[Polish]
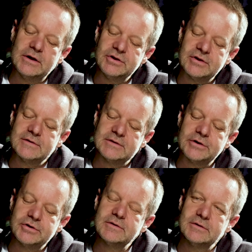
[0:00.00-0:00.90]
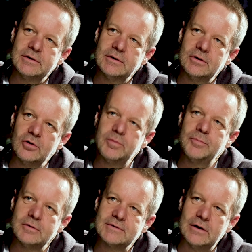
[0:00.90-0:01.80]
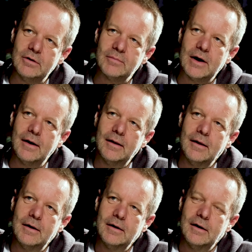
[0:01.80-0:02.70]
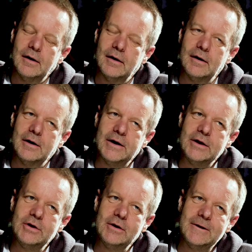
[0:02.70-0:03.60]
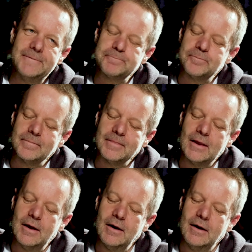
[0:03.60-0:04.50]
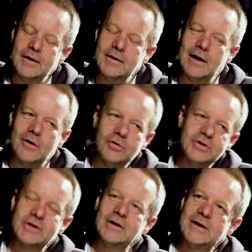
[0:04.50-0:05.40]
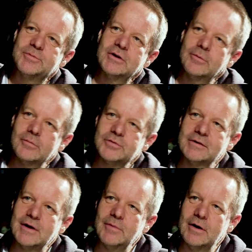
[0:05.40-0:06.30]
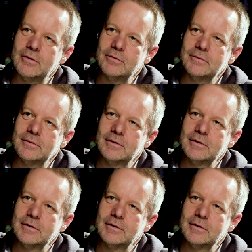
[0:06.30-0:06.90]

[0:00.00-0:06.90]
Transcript: takiej starszyzny grupy Polska Roma. E, I, i jak oni siadali przede mną przed kamerą,